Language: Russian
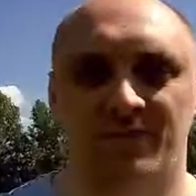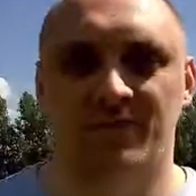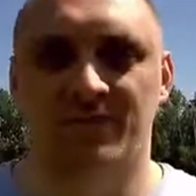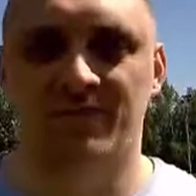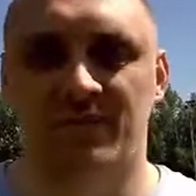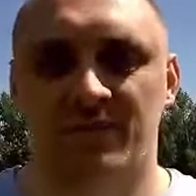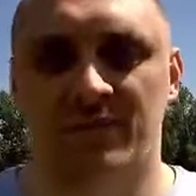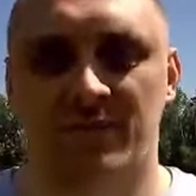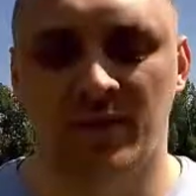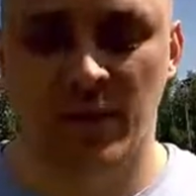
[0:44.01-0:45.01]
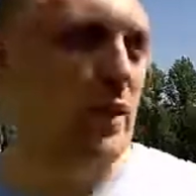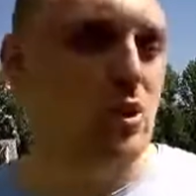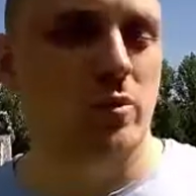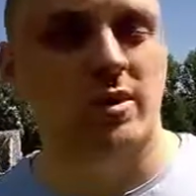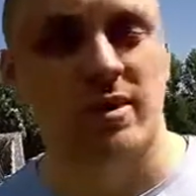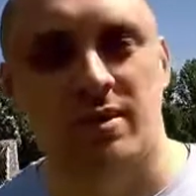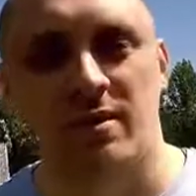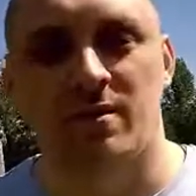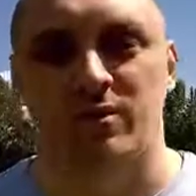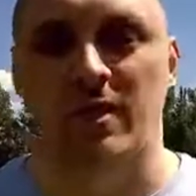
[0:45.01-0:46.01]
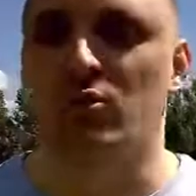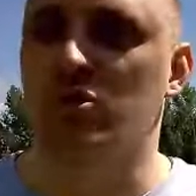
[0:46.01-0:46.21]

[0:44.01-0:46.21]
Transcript: дизайна элементов управления.